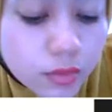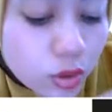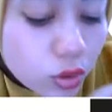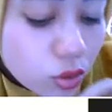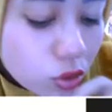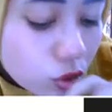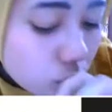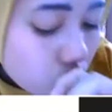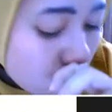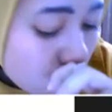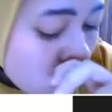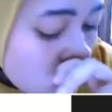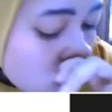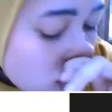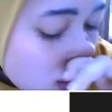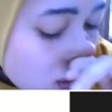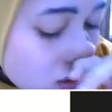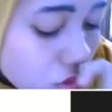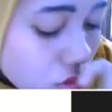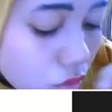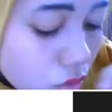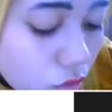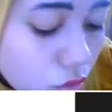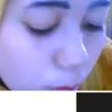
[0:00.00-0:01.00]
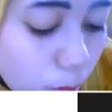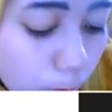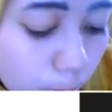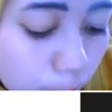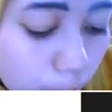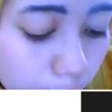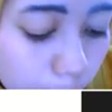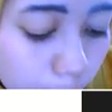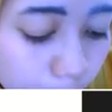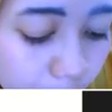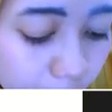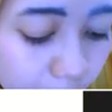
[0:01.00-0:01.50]
bentuk tulangnya tuh
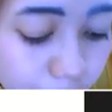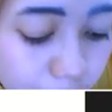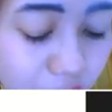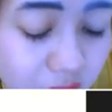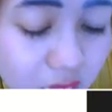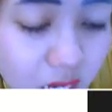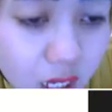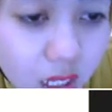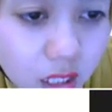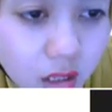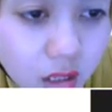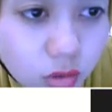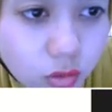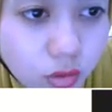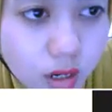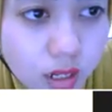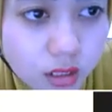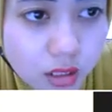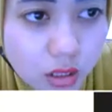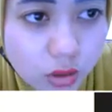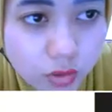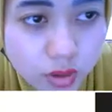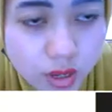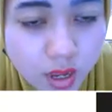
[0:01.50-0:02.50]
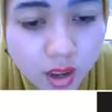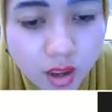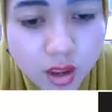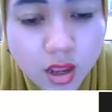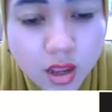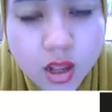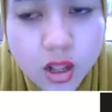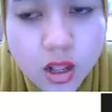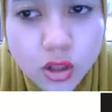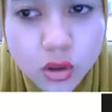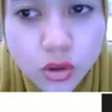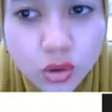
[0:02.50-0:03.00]
penyakit tulang tahu ya
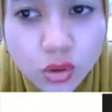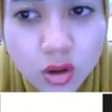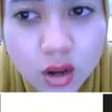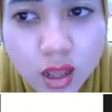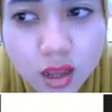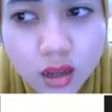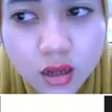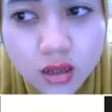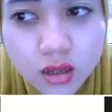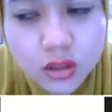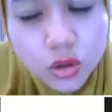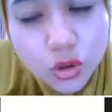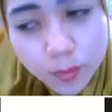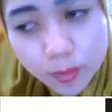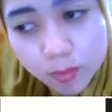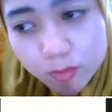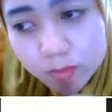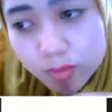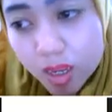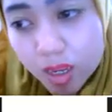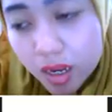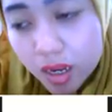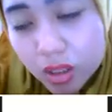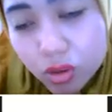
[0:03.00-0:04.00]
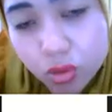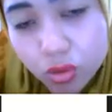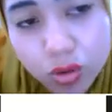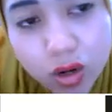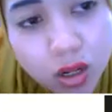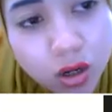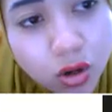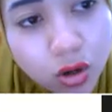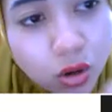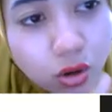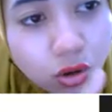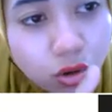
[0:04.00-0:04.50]
tulang itu penyakit
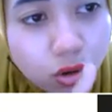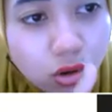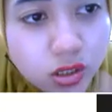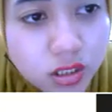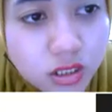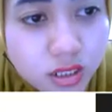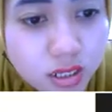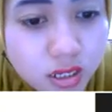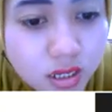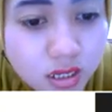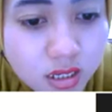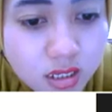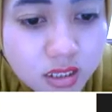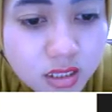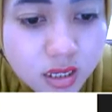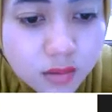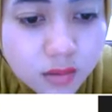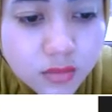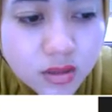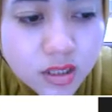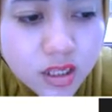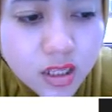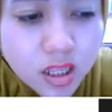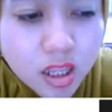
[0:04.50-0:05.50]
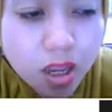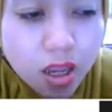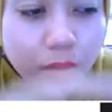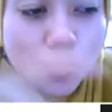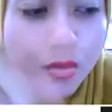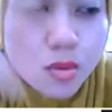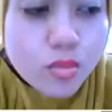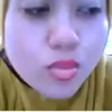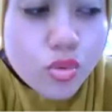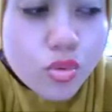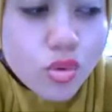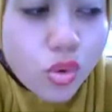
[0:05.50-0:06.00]
tulang lordosis yang misalnya yang
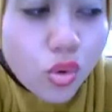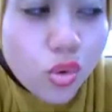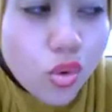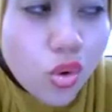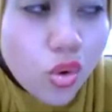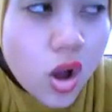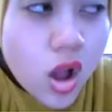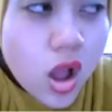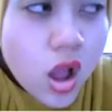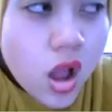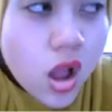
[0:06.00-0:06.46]
membungkuk